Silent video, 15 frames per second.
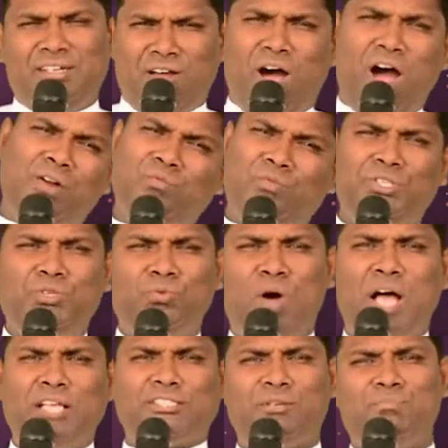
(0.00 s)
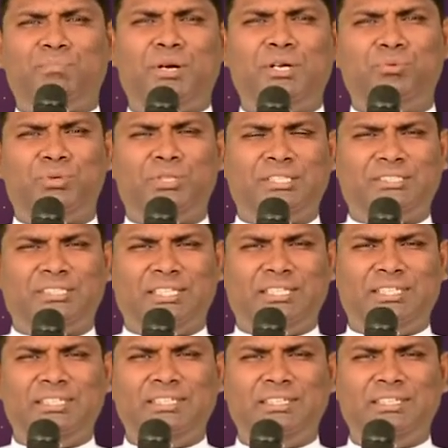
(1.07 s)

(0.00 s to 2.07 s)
நான் வந்து வாசம் பண்ணுவதற்கு